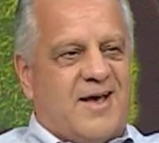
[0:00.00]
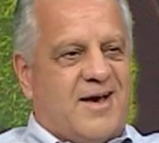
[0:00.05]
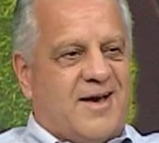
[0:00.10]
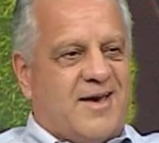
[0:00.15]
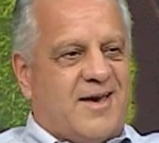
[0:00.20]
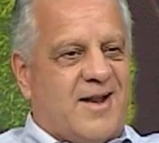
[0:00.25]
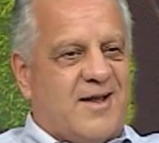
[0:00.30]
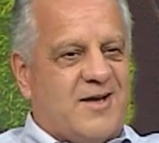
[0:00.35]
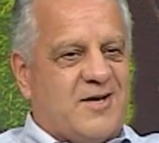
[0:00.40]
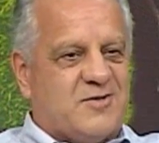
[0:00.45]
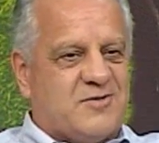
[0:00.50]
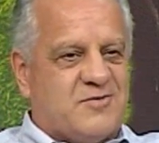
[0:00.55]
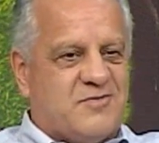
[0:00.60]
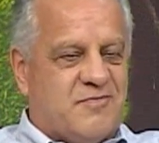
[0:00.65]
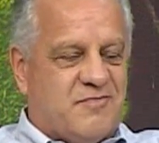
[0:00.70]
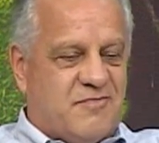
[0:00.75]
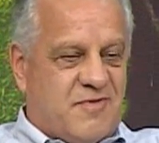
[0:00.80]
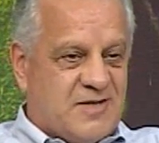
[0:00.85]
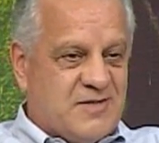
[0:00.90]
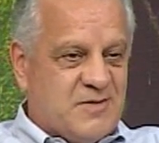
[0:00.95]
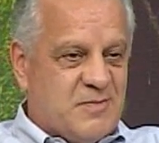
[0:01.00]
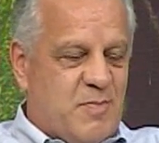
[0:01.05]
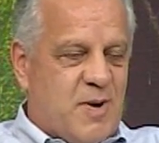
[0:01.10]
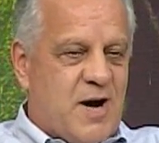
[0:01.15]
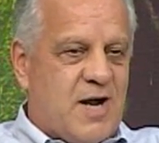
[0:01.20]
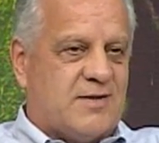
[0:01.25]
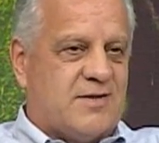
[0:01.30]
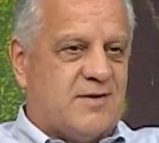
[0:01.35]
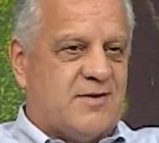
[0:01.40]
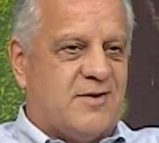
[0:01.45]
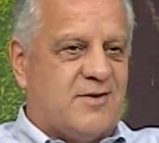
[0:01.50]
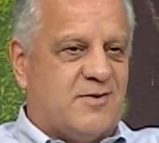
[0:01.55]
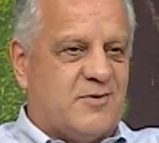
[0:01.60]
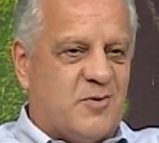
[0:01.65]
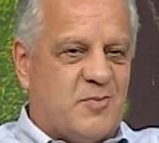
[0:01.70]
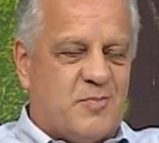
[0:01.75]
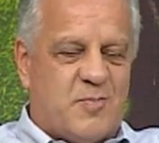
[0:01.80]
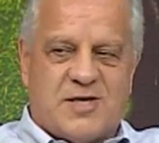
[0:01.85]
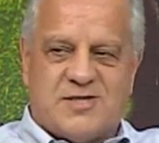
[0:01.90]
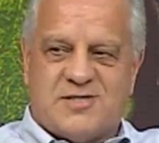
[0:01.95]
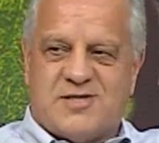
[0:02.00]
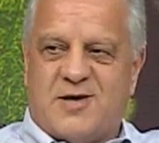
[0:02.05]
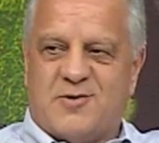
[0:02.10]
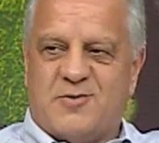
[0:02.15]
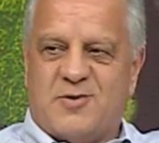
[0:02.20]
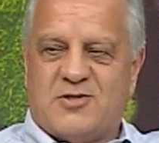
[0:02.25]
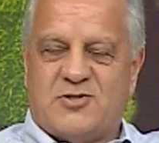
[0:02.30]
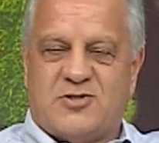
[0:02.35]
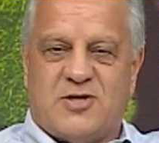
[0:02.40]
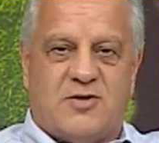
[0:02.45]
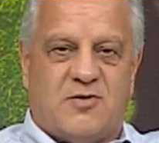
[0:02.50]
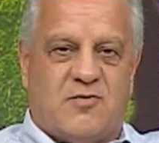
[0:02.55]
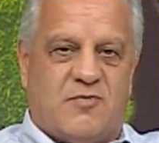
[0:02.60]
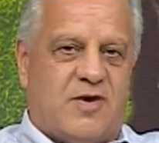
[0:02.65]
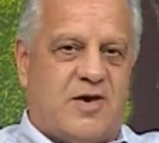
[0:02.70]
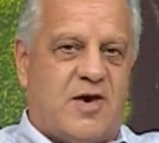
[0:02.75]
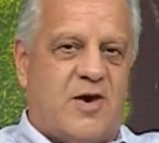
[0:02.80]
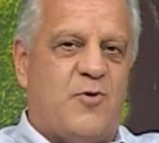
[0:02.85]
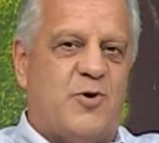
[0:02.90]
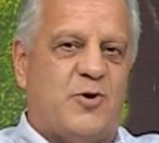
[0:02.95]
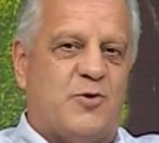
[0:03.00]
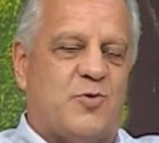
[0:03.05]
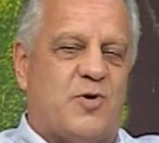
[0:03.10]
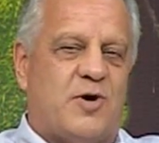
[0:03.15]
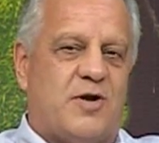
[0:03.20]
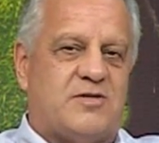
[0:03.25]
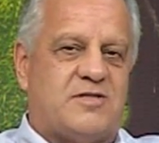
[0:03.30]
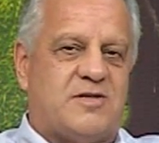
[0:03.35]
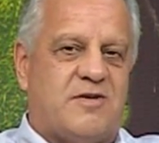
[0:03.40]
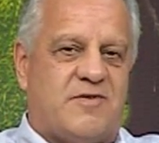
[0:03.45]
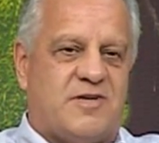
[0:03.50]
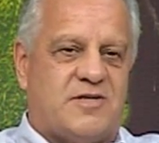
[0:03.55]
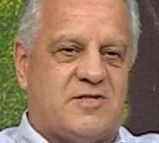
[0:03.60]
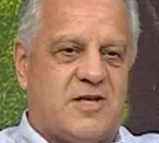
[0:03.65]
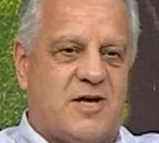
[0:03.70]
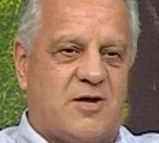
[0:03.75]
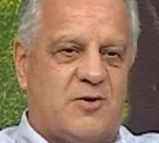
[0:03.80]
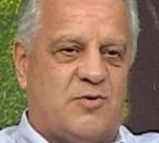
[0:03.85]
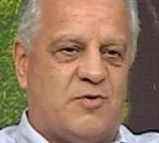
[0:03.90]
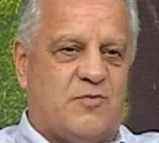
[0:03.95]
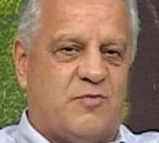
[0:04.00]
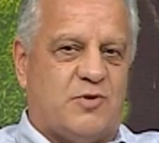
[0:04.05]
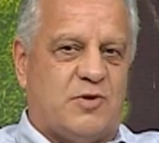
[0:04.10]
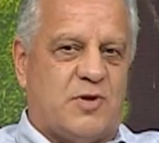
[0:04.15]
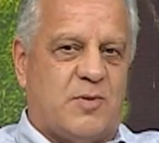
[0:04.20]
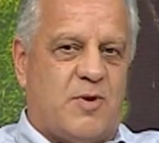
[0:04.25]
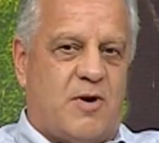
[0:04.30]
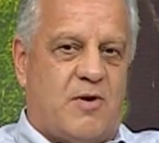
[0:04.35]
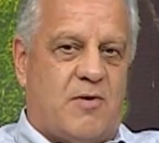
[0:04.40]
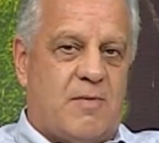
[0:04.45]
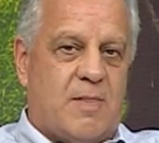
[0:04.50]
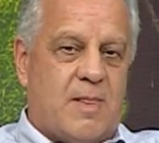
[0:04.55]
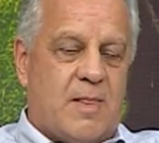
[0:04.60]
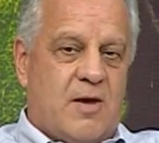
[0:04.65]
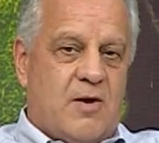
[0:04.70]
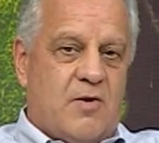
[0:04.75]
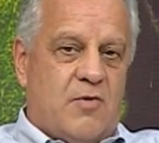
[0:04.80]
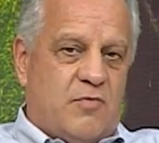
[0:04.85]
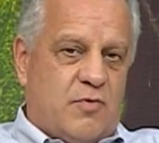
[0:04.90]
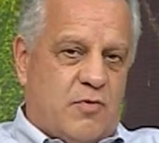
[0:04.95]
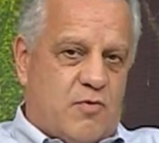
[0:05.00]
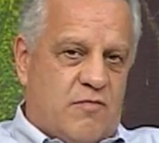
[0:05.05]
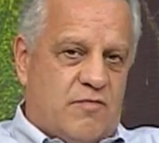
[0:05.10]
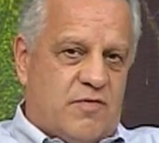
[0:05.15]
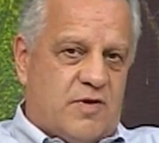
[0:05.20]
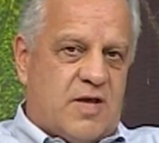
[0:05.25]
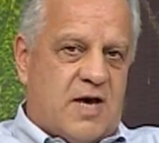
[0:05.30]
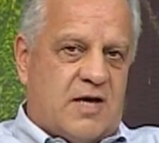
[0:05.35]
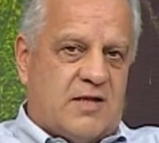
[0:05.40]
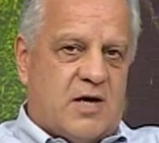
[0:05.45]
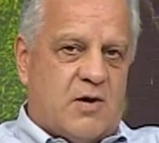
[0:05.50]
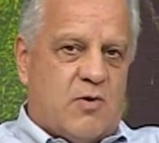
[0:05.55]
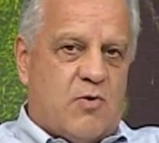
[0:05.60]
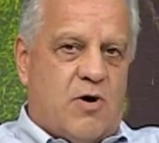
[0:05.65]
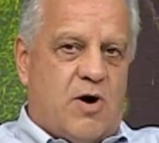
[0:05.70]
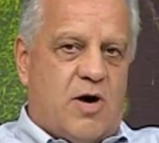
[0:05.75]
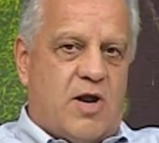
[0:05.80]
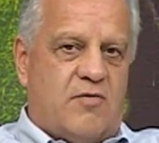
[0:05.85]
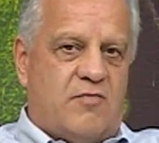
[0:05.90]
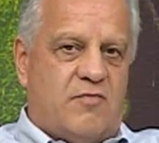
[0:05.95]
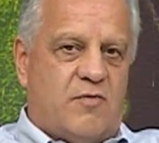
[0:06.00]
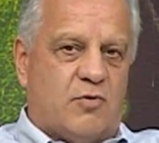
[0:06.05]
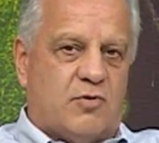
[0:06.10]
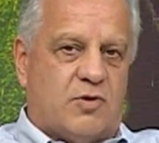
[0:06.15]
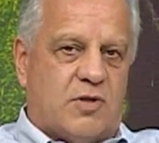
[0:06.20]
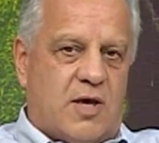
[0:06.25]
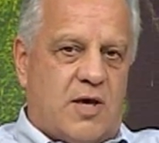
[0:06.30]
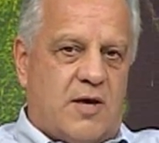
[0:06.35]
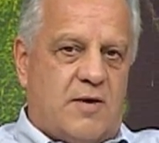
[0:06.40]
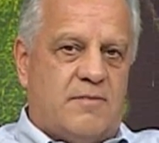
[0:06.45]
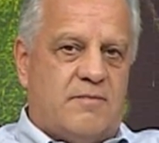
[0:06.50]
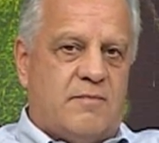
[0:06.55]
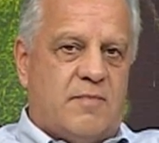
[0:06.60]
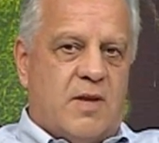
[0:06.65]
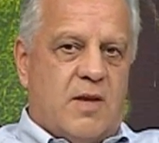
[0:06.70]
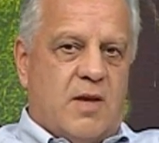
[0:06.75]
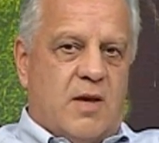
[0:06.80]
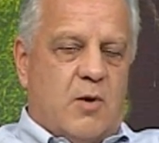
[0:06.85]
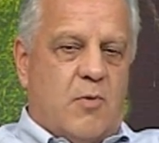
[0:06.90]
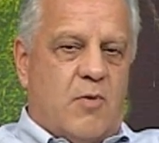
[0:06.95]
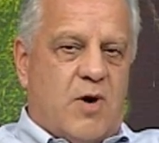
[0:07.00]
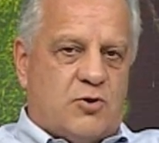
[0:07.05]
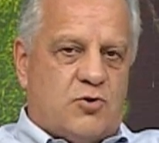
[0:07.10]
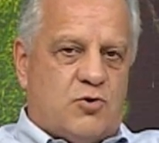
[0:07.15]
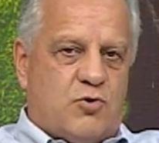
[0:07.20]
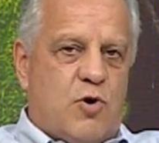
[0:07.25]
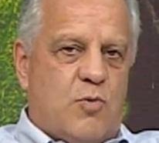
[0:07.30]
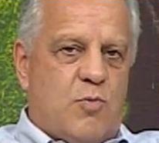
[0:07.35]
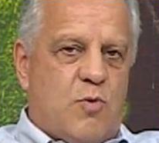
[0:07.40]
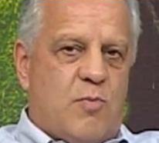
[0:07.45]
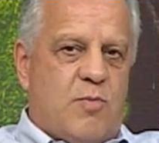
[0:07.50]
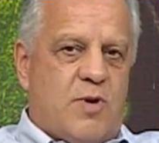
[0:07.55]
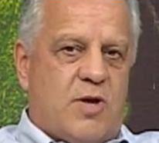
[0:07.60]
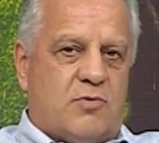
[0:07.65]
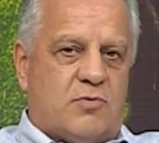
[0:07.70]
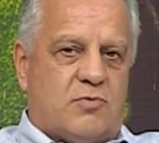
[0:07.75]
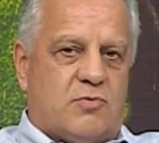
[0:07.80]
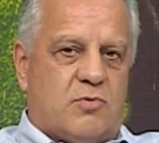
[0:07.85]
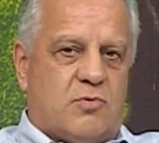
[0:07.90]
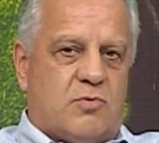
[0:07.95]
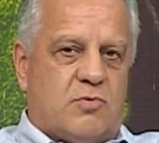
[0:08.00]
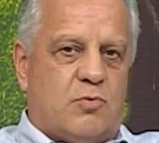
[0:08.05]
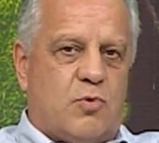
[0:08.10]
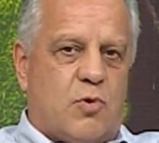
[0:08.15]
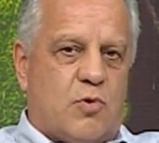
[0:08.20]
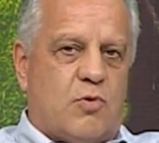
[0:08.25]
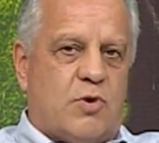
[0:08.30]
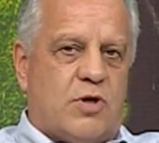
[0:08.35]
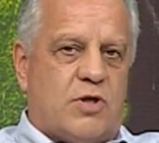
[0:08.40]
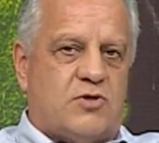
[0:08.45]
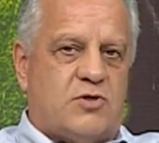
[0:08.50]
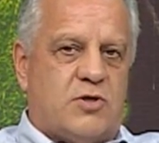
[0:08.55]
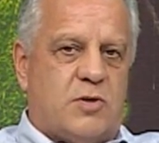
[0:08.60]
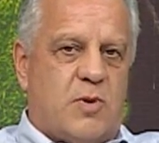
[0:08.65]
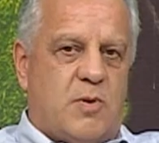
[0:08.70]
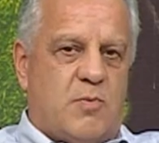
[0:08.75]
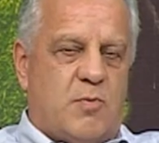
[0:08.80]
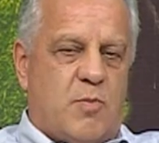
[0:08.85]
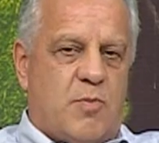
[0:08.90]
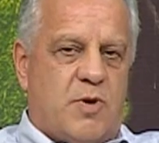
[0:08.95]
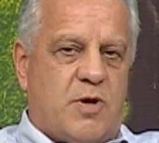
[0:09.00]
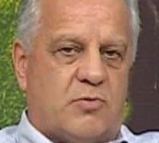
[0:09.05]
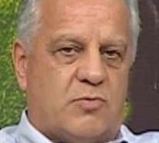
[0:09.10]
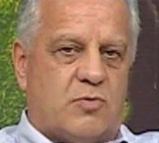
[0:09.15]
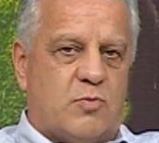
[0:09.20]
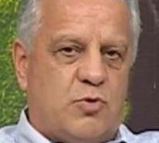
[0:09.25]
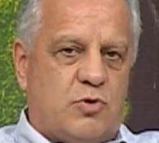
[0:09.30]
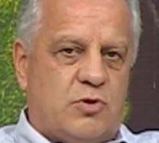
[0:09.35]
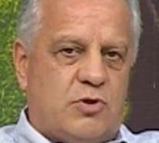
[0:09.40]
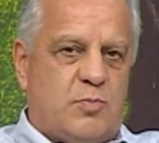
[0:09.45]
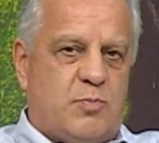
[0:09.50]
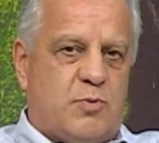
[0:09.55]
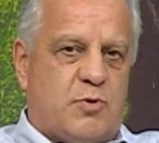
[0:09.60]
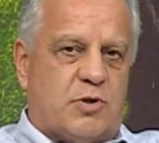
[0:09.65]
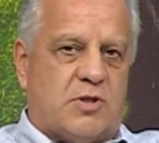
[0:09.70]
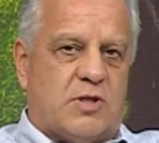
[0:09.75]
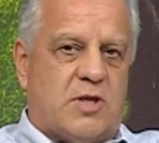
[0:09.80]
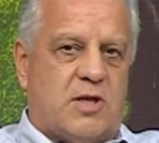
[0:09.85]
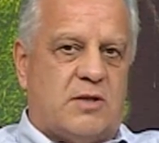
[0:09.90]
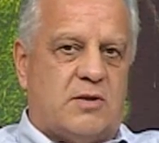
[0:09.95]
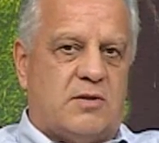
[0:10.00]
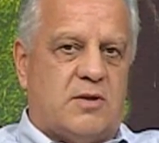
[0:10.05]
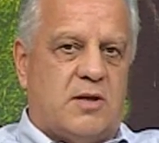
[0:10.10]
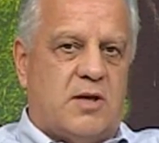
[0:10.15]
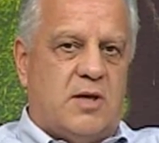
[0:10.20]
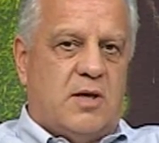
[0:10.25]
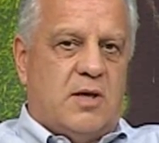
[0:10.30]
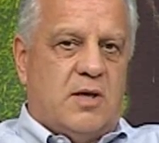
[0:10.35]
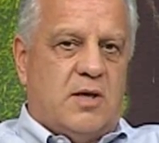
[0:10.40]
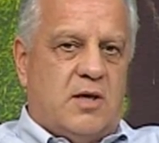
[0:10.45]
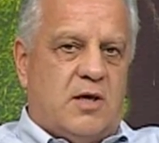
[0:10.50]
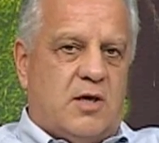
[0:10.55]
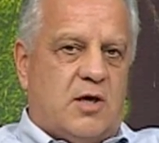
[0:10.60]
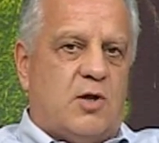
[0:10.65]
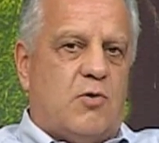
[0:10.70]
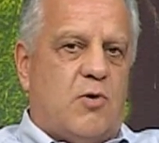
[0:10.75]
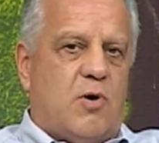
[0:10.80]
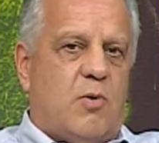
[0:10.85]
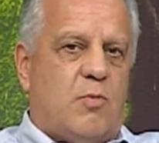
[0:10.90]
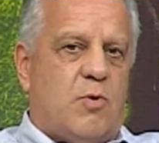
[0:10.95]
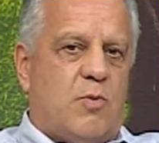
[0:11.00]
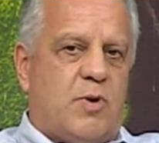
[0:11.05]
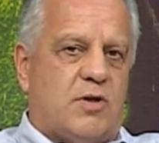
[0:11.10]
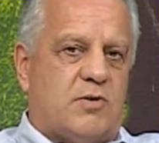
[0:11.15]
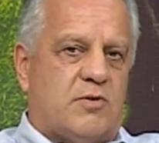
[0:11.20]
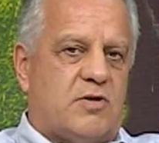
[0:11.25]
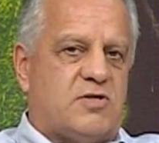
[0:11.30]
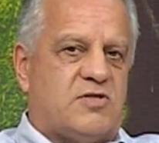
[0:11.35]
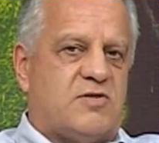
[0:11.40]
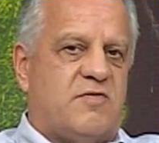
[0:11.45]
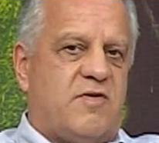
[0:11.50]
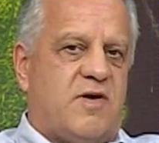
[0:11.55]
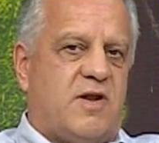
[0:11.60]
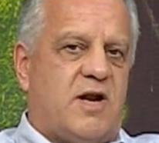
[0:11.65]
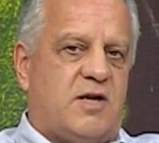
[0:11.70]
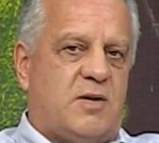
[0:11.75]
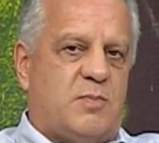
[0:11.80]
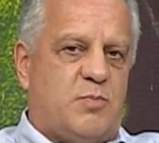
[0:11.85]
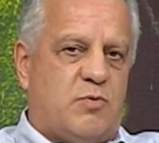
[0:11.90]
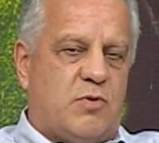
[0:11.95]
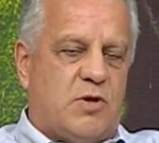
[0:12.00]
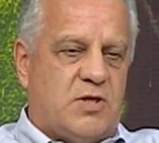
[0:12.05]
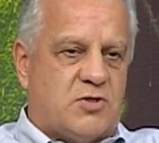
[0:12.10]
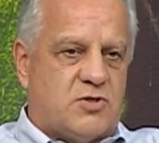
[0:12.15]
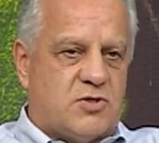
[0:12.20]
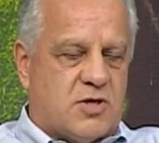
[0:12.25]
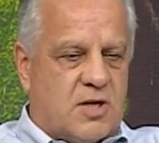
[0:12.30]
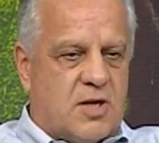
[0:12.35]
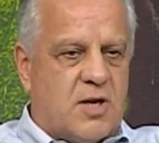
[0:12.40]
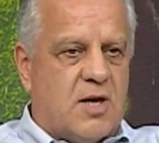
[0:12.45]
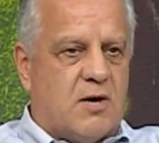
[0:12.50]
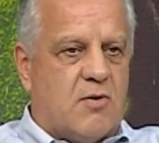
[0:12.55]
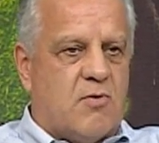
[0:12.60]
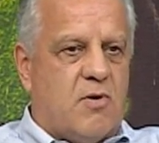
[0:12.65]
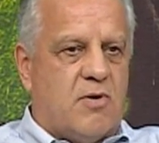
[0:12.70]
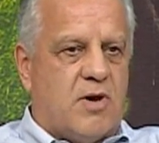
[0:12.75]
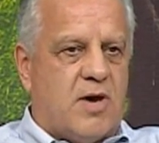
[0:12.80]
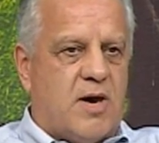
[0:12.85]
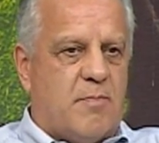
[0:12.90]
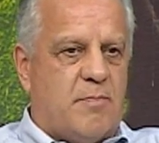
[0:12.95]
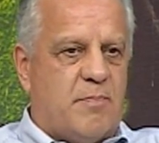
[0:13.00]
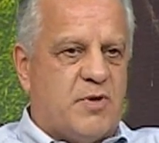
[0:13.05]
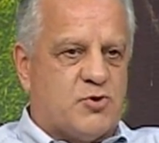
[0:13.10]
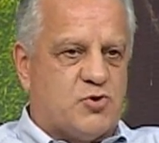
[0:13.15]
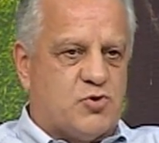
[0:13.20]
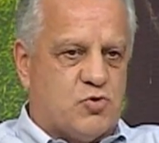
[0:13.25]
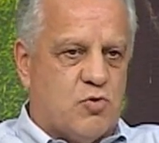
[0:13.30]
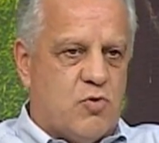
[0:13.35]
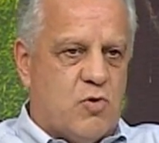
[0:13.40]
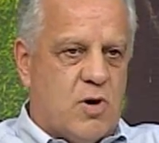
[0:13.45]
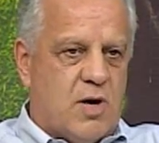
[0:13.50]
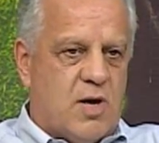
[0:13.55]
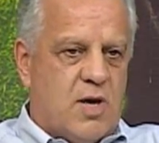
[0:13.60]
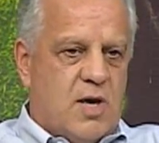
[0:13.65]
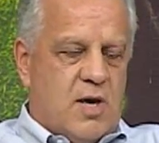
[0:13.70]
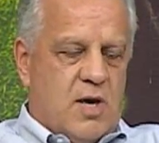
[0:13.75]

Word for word: aquelas fazem parte do, do passado da gente. Eu fiquei oito anos afastado do futebol. Fui convidado agora, voltei. Eu acho que o momento no Curitiba é um momento muito importante e que não é o momento de se falar de política. Né? Qualquer pessoa